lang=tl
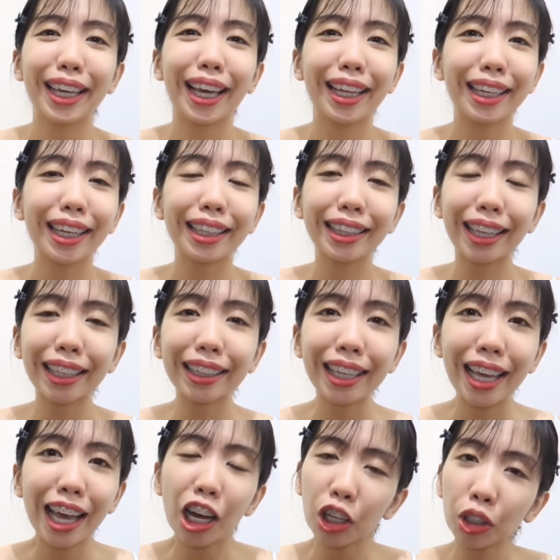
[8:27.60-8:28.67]
so, ayan. And
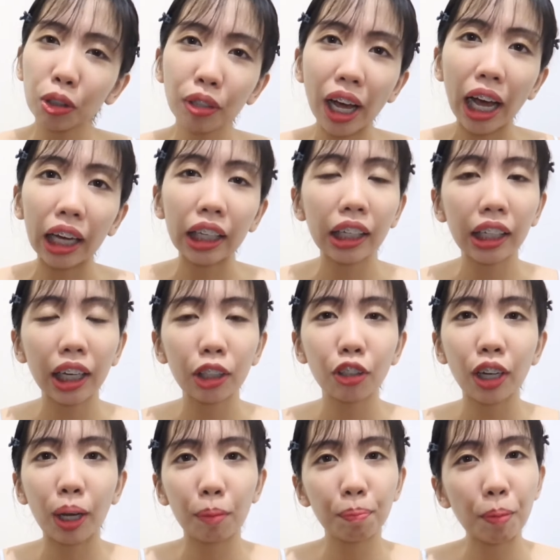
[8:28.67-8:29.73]
then, yung
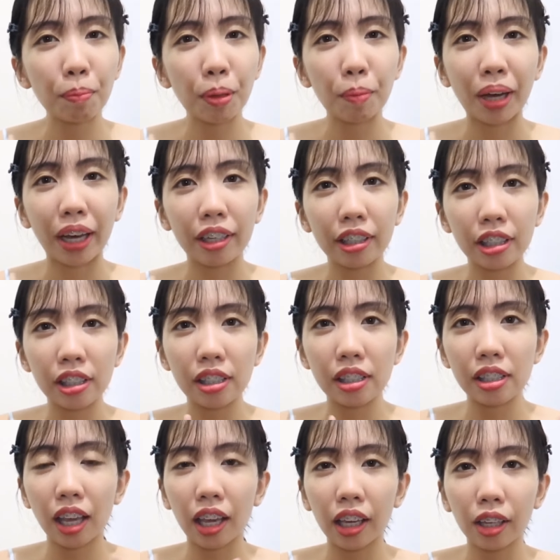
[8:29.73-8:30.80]
aking ano lang pambaba
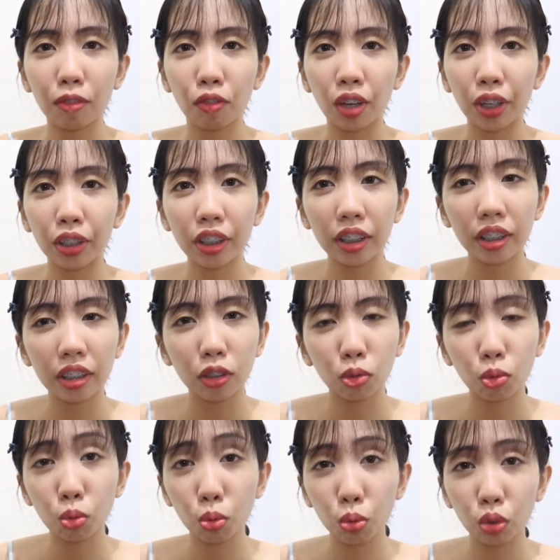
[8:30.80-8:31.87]
is a
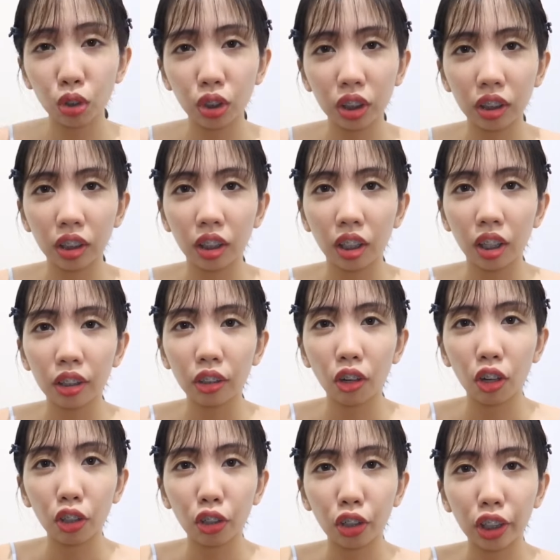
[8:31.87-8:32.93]
very nude
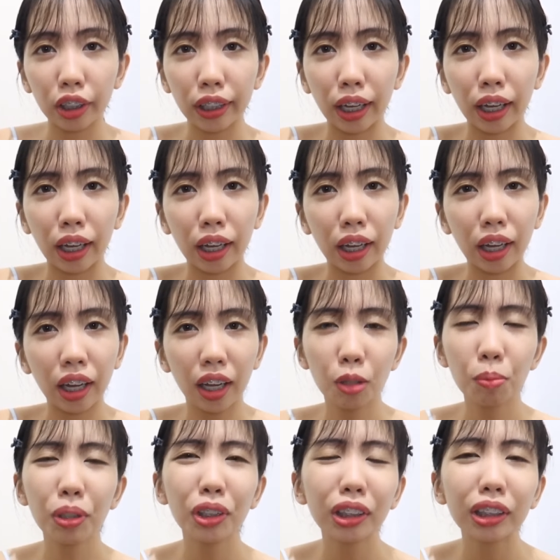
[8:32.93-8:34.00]
color
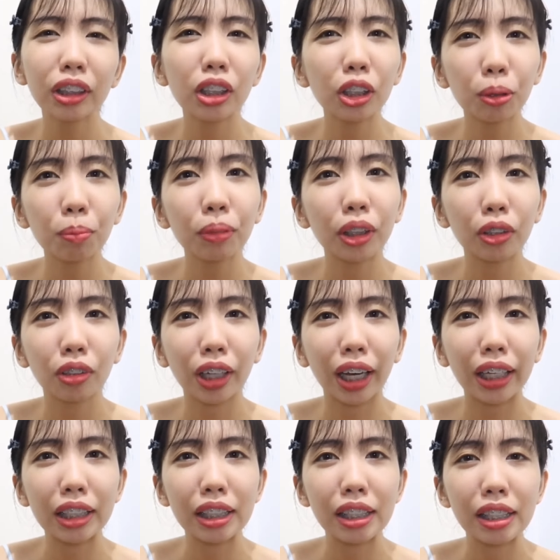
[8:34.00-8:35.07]
na, ano ba yung term
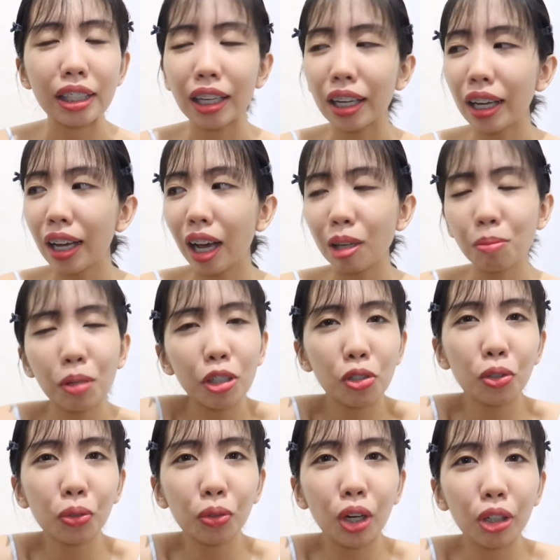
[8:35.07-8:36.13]
dito guys?
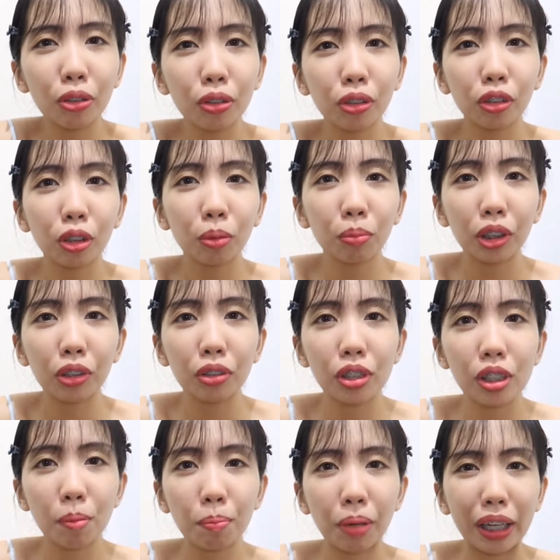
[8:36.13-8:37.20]
I'm not sure kung ano yung
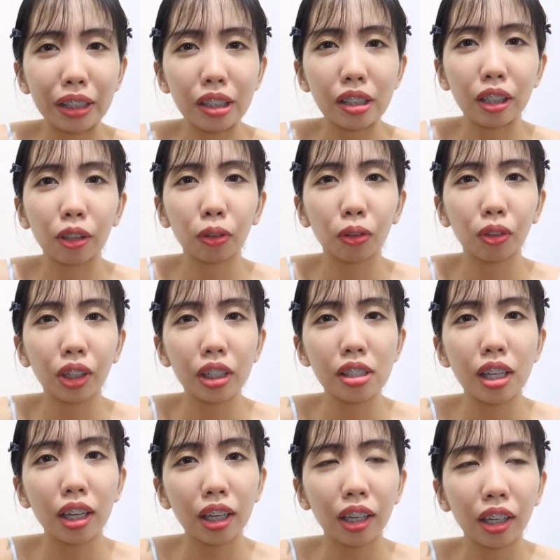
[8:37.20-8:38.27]
term dito sa pants na to.
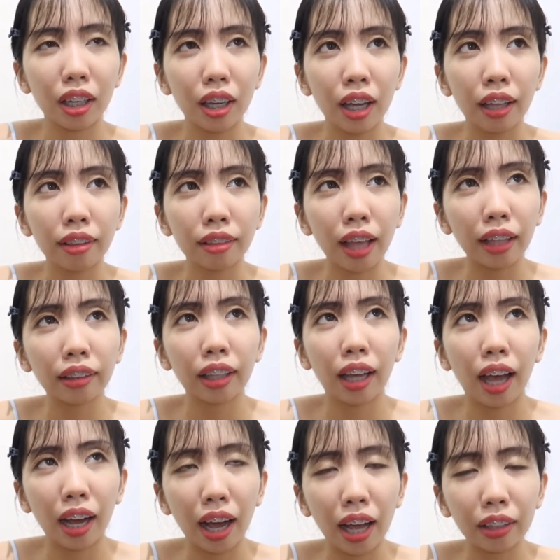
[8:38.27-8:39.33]
Kasi,
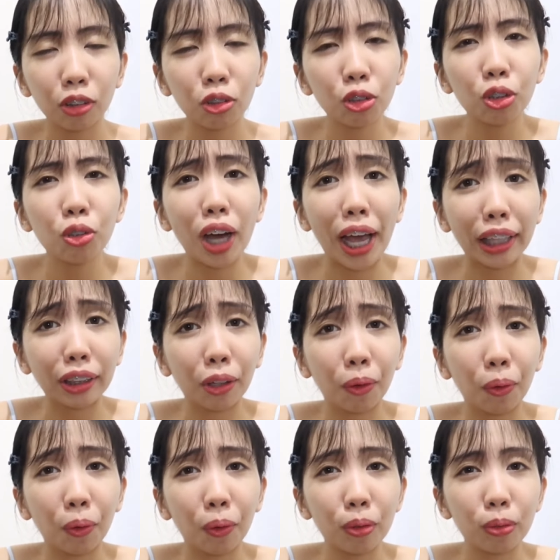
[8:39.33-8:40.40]
dati, ang, yung
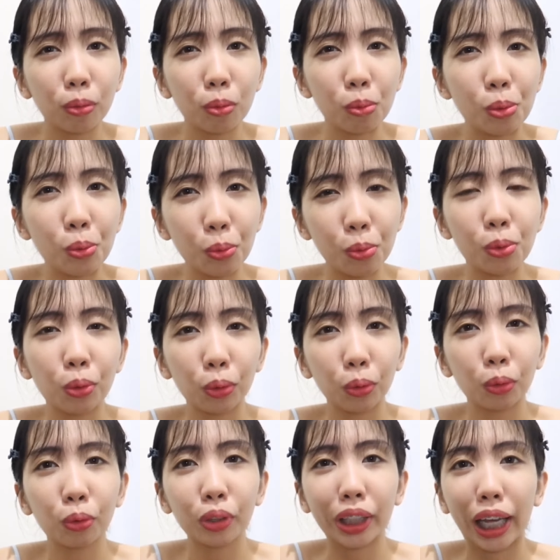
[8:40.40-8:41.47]
ate ko, nung
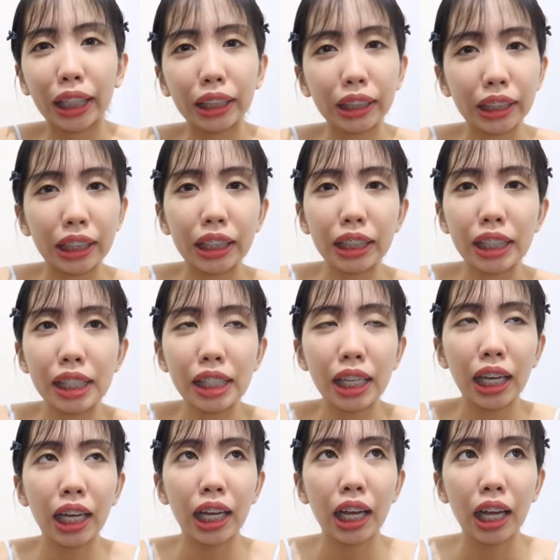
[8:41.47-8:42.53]
uso-uso to nung
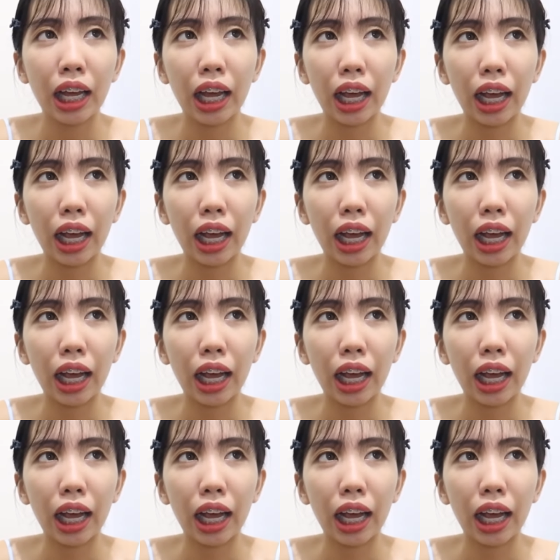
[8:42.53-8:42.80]
90s,